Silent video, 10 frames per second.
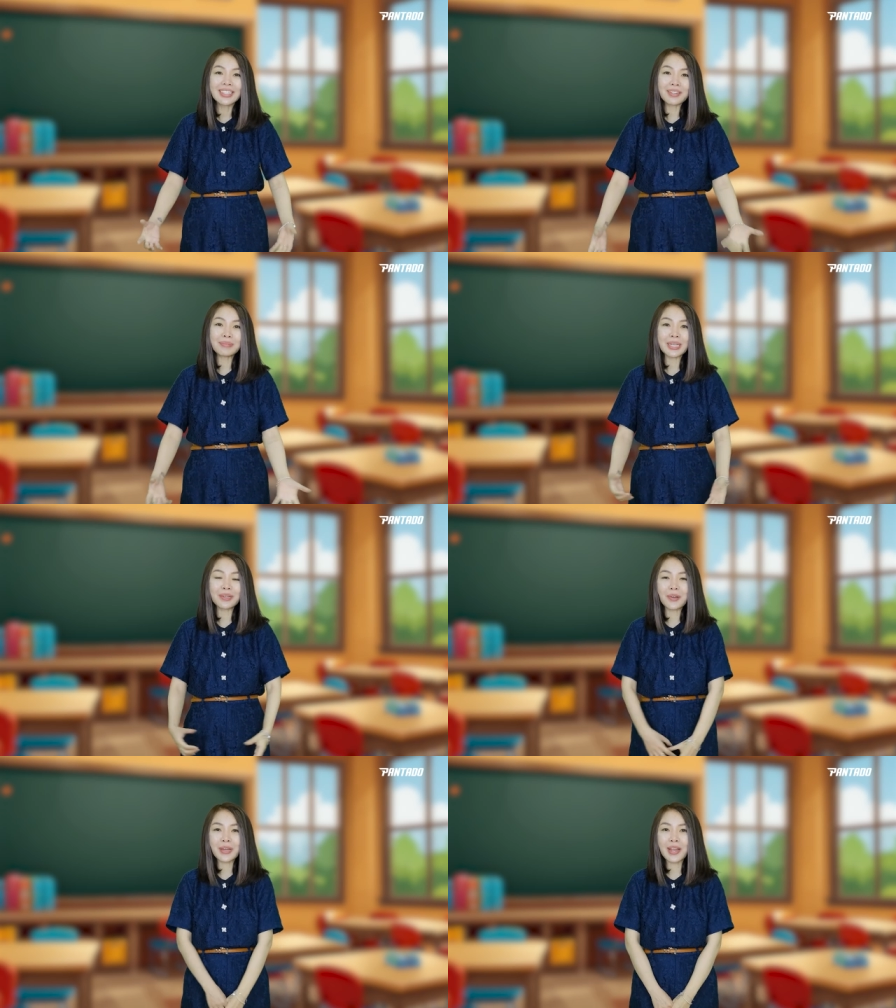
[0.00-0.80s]
năm nay
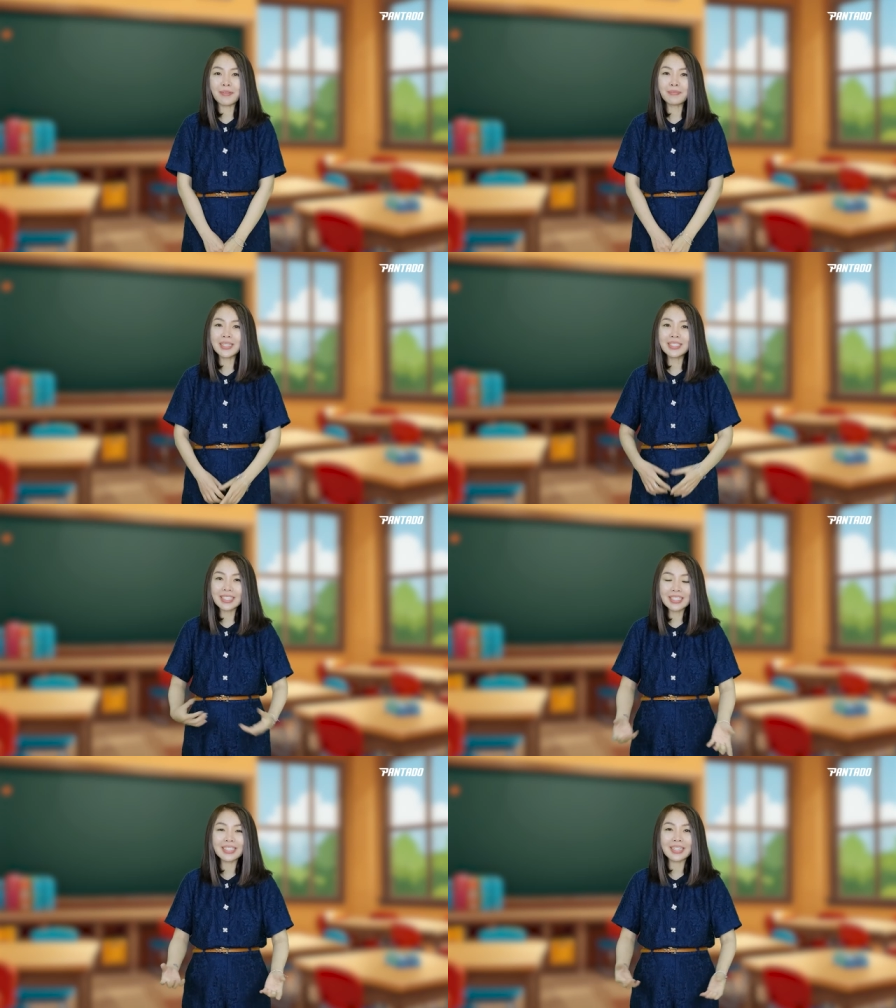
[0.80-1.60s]
con em mới
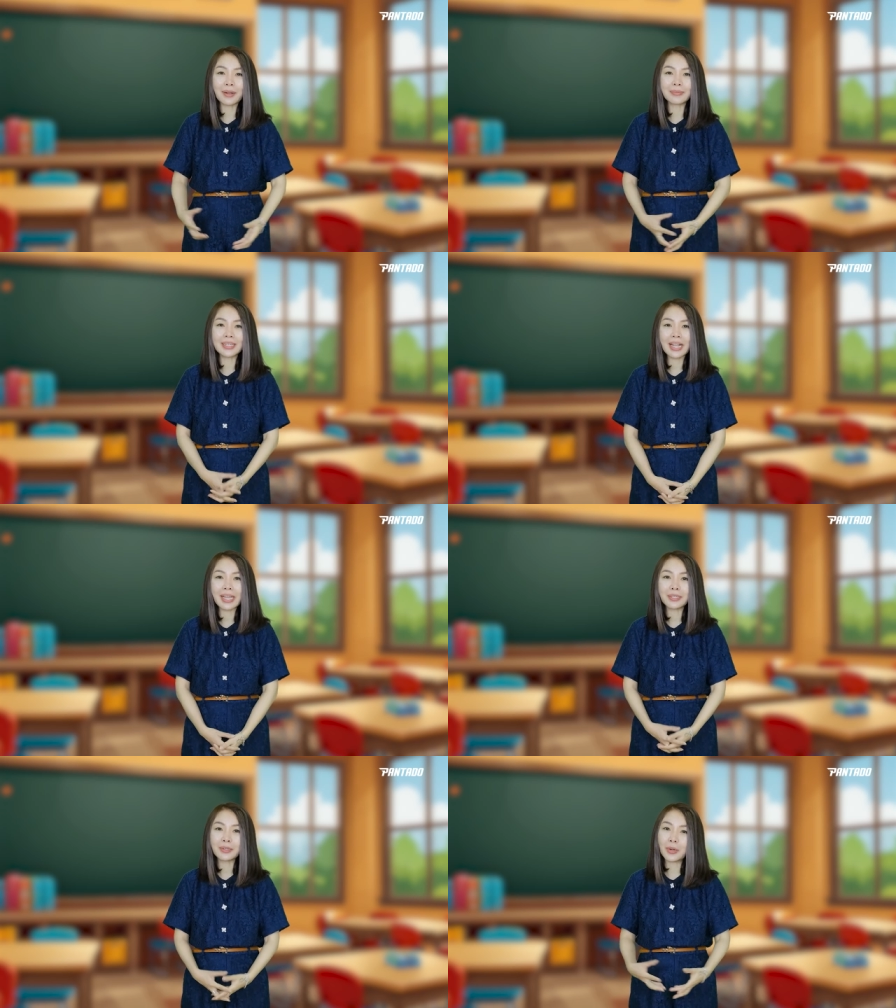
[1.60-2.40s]
chính thức học tiếng
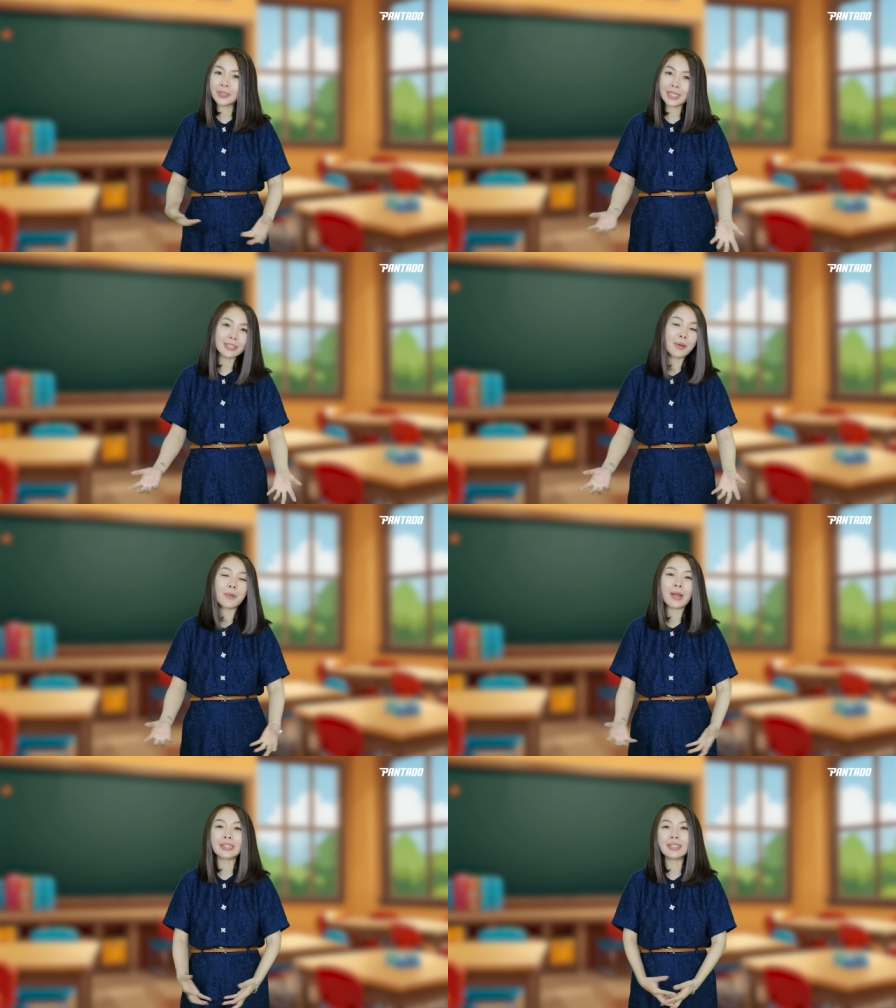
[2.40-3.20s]
Anh, có sách giáo
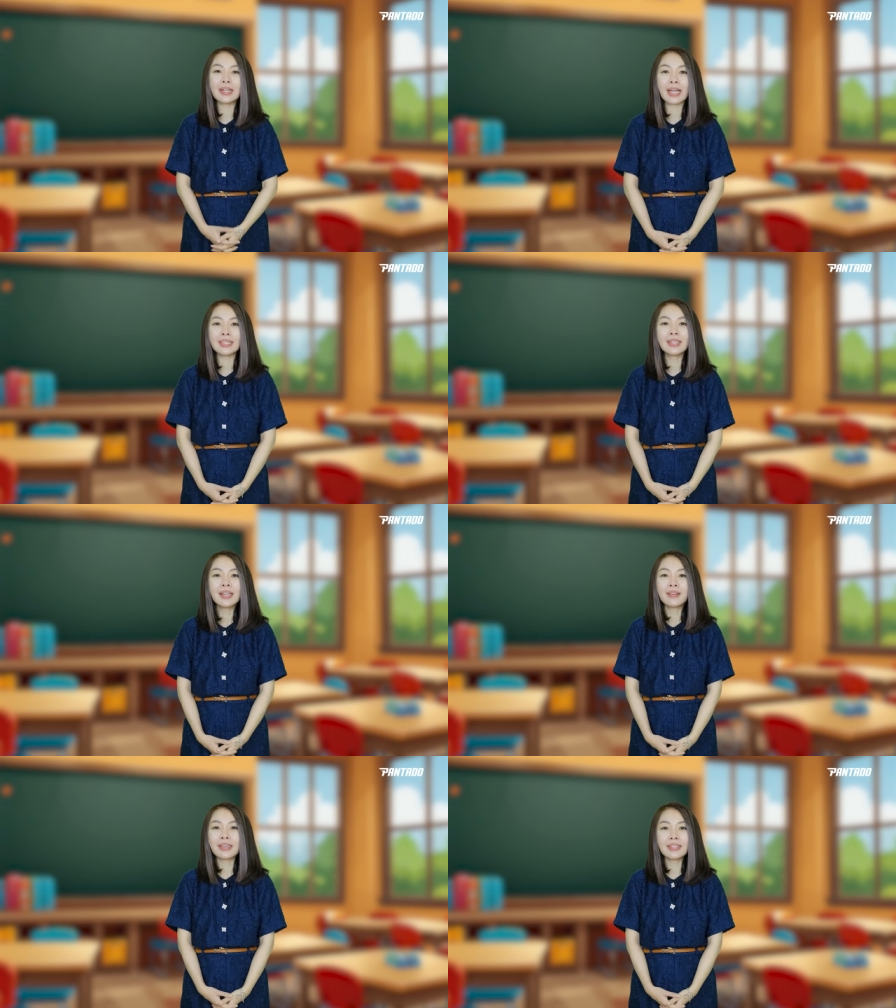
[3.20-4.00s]
khoa tiếng Anh
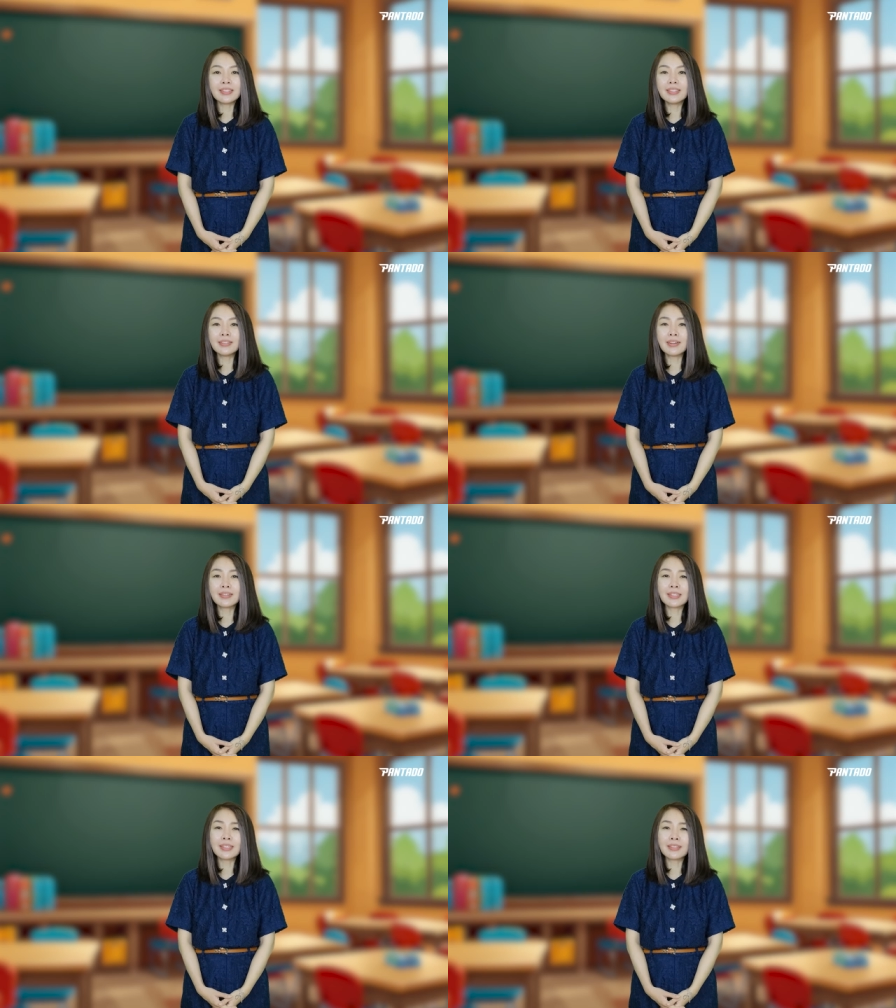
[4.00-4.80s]
và đến
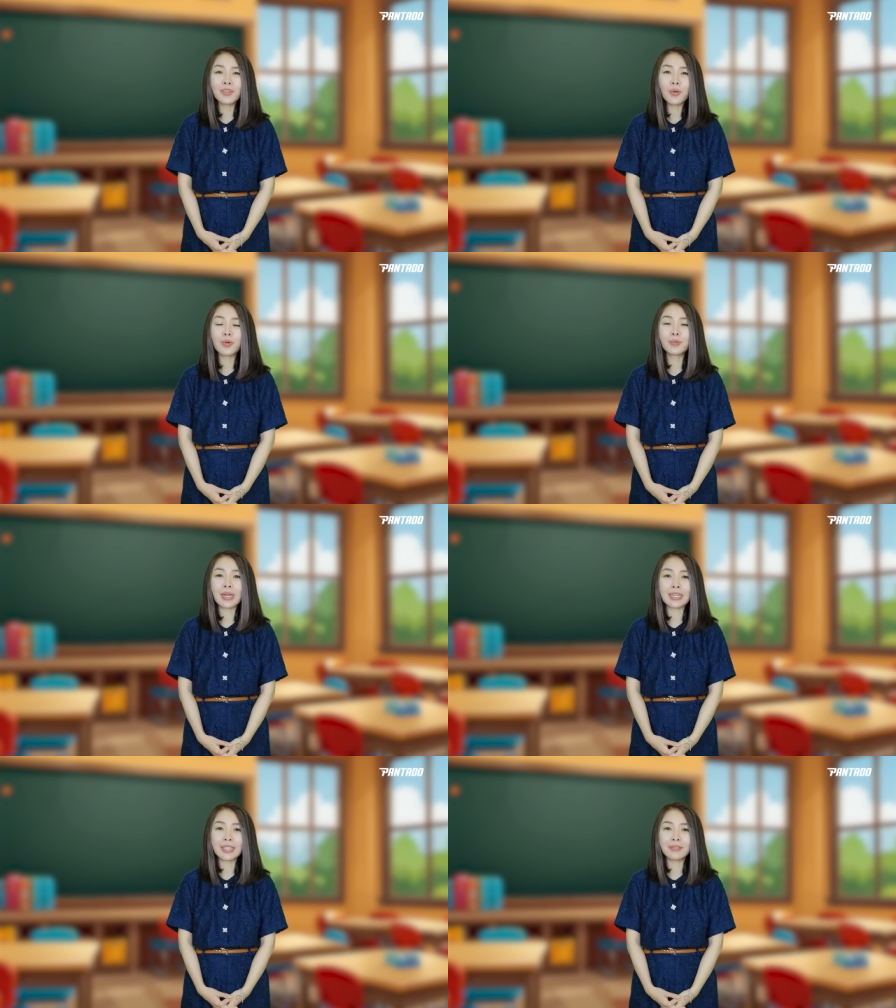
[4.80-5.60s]
trường thì vô cùng
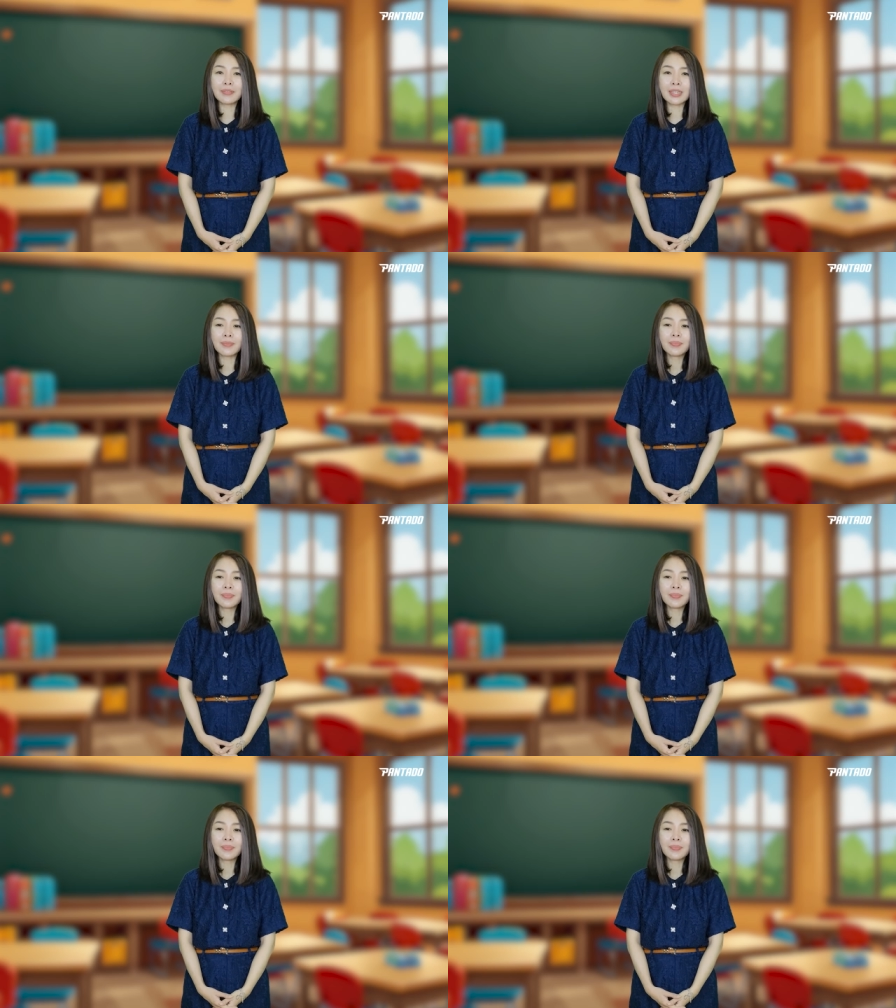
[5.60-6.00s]
là chật vật.